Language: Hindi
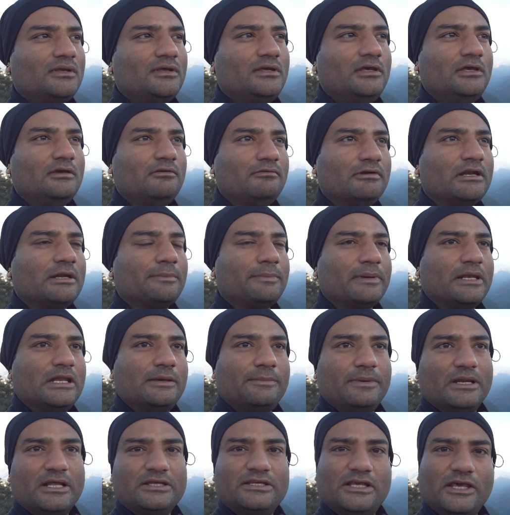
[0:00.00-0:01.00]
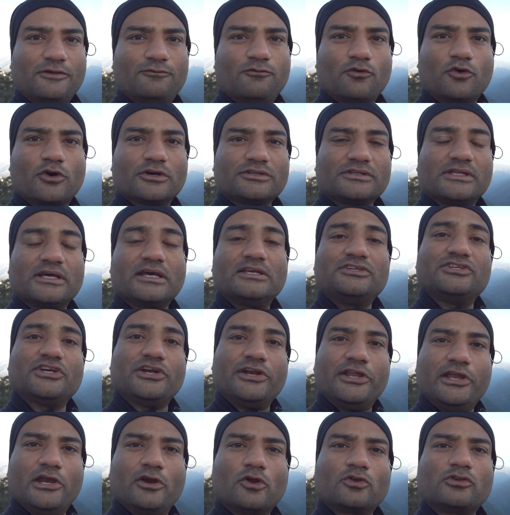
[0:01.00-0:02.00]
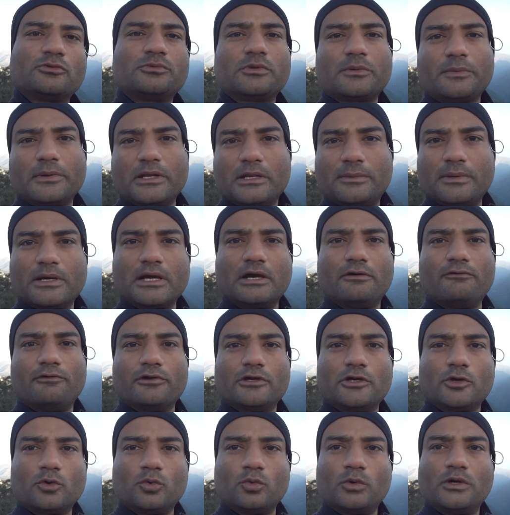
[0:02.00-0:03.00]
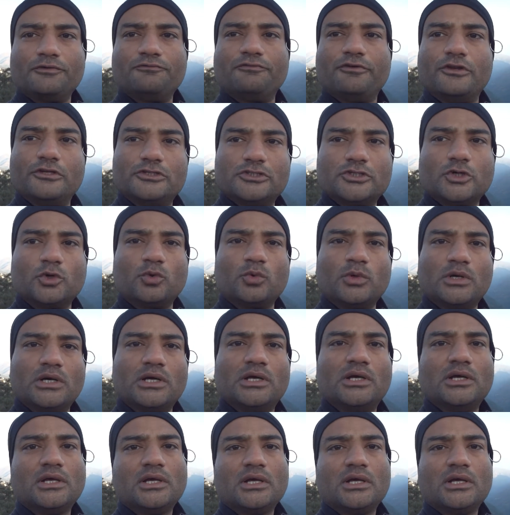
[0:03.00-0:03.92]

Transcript: कि वरना पहले मेरा यही फोकस था कि चंडीगढ़ को सबसे पहले मैं कवर करूँगा फिनिश करूँगा